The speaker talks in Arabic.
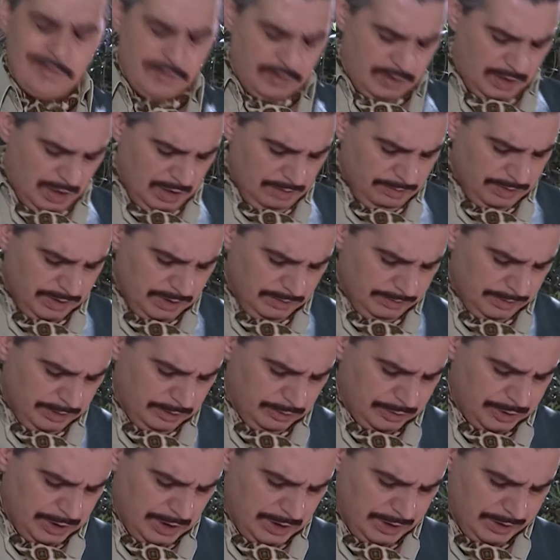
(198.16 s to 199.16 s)
كان بدي منه
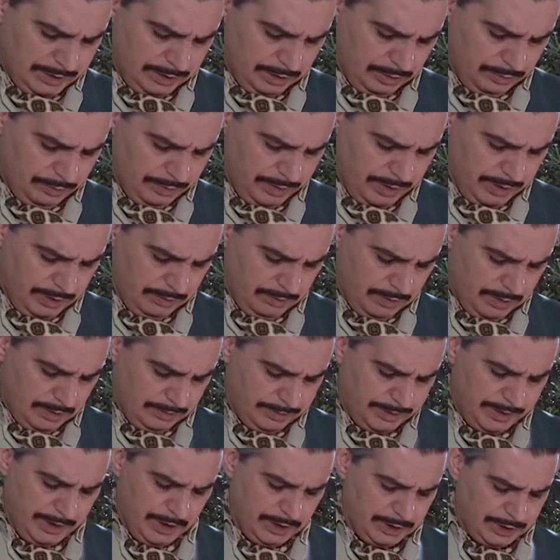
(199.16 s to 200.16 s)
شغله ضروريه والله
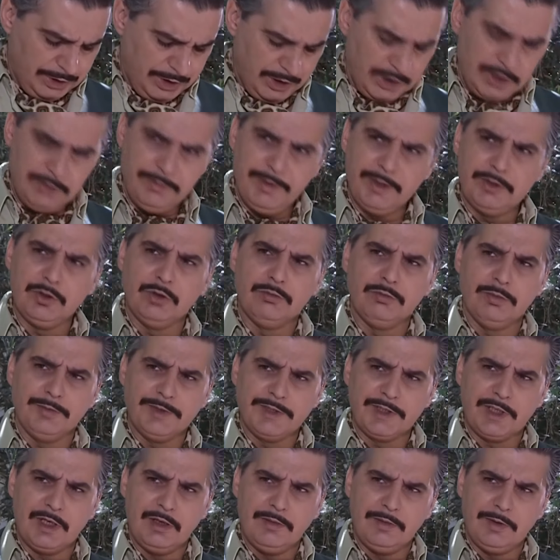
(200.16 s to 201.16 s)
بدي اياه يشتري لي بيتهم
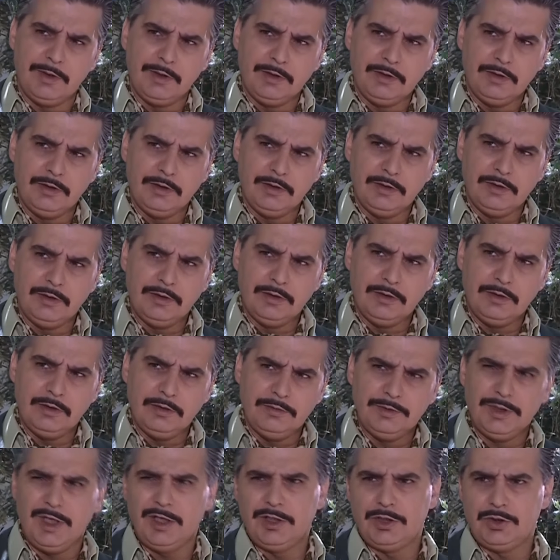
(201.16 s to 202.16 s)
بمسرابه
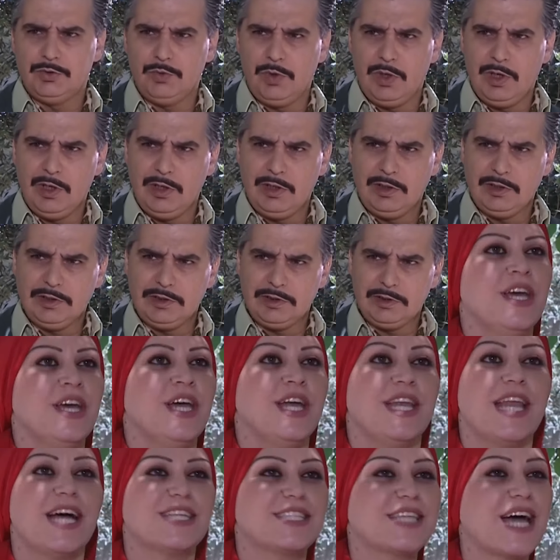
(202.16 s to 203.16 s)
شان الجواز
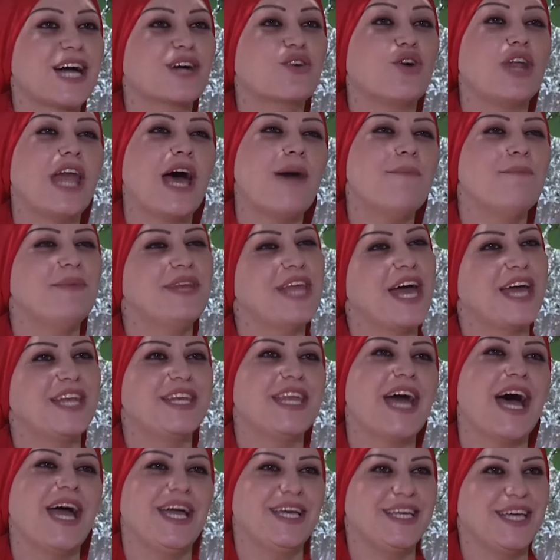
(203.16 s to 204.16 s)
لا تاكل هم من
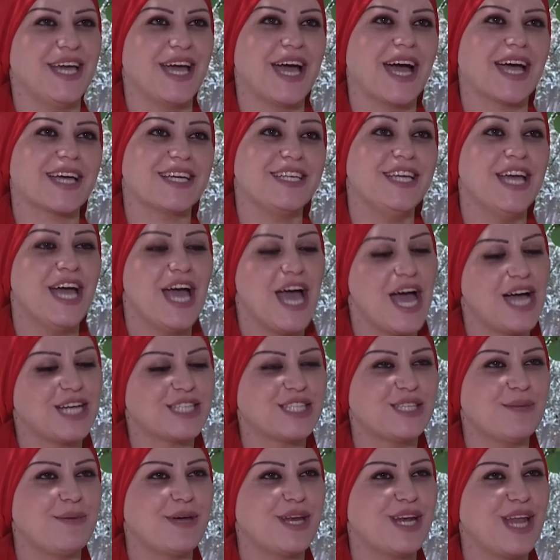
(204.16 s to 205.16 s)
هالناحية أخي
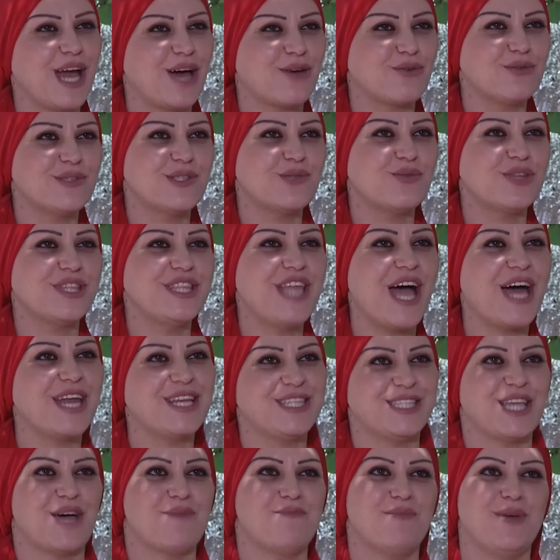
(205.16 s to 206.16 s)
اعتبر العروس والدار
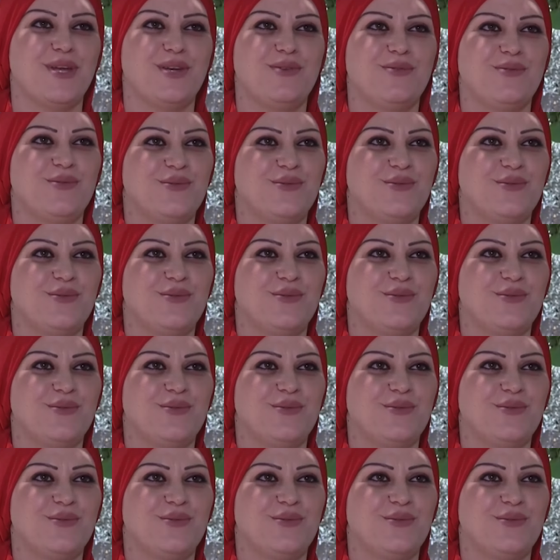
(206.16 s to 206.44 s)
تأمنوا